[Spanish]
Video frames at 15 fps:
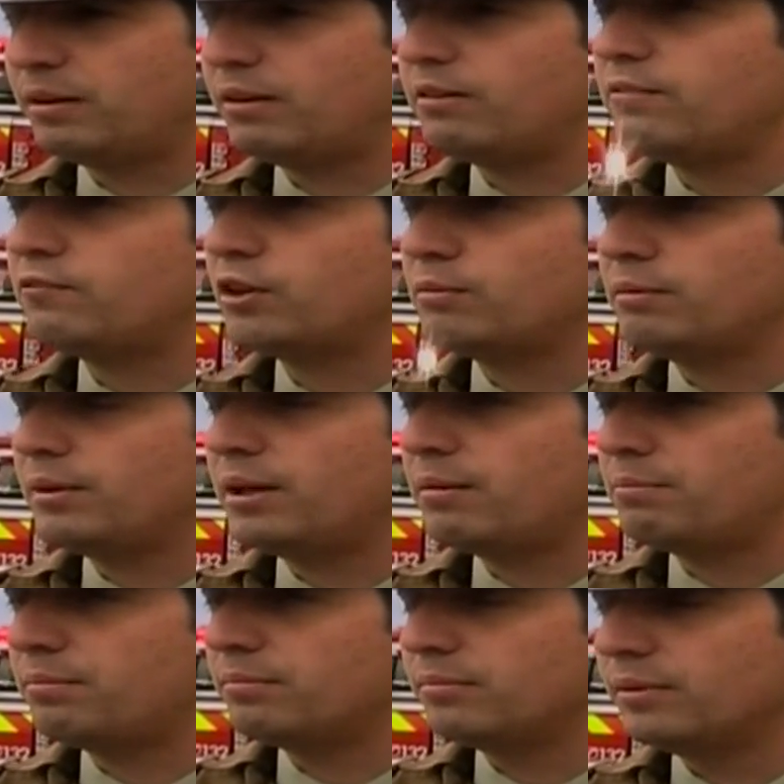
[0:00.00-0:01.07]
para el
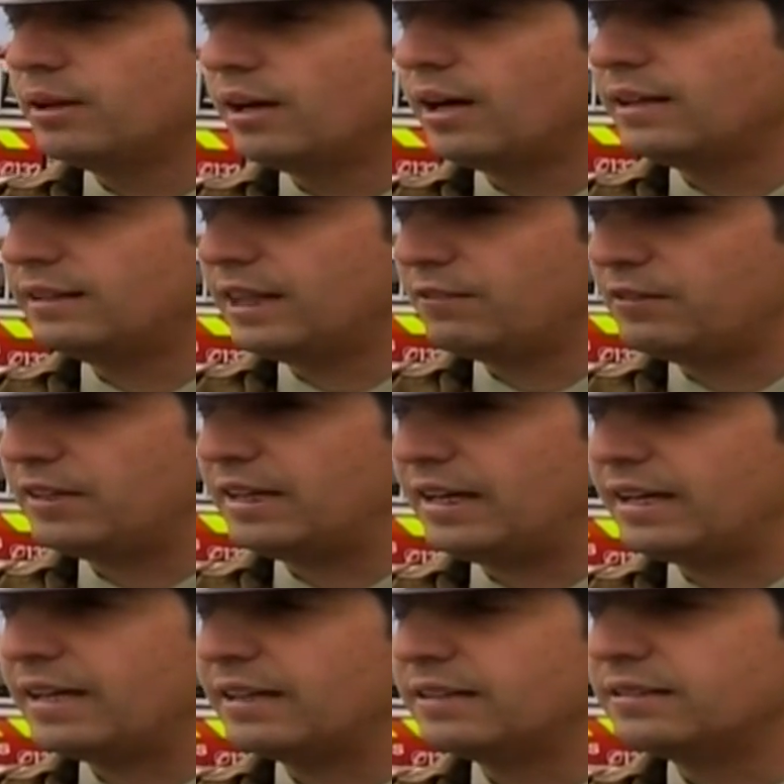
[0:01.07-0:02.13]
informe ante la
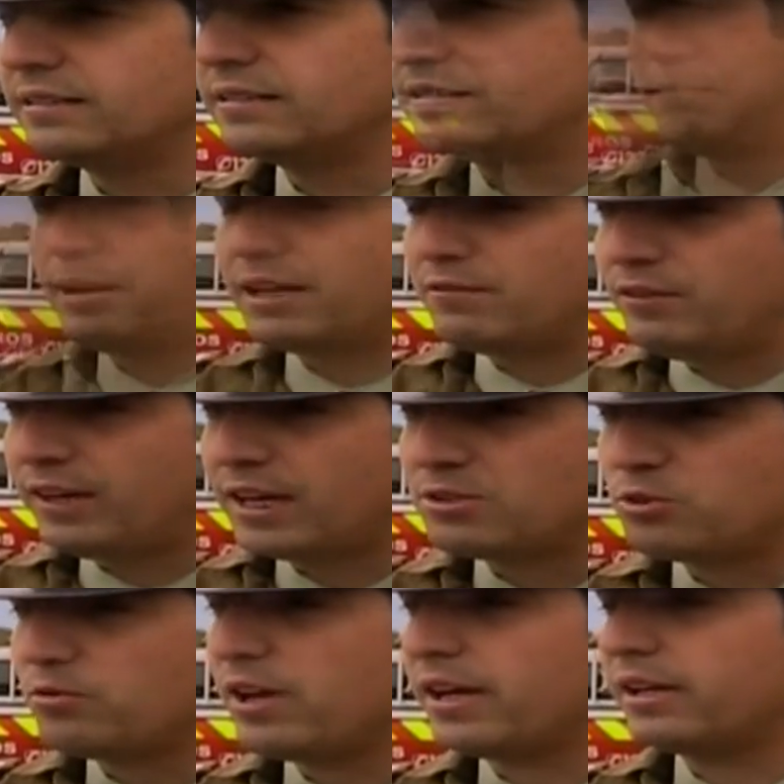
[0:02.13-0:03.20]
Fiscalía es
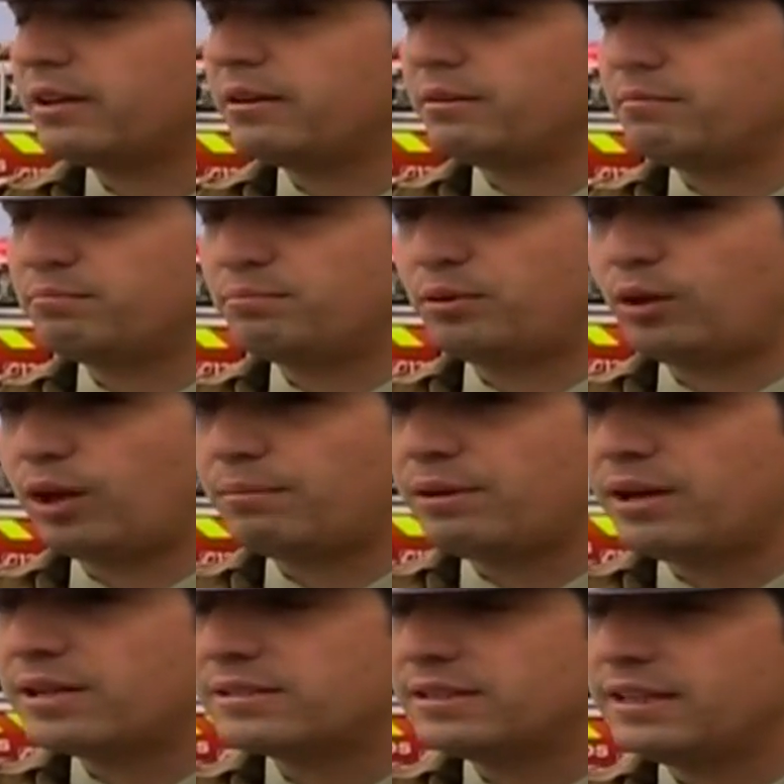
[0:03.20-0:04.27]
planificar su viaje,
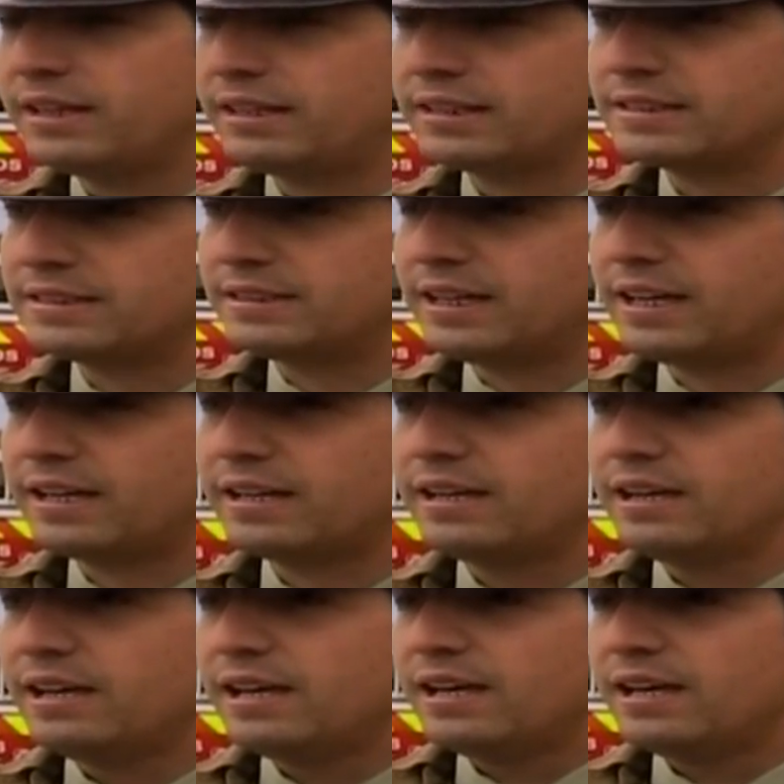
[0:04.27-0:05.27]
programarse, descansar,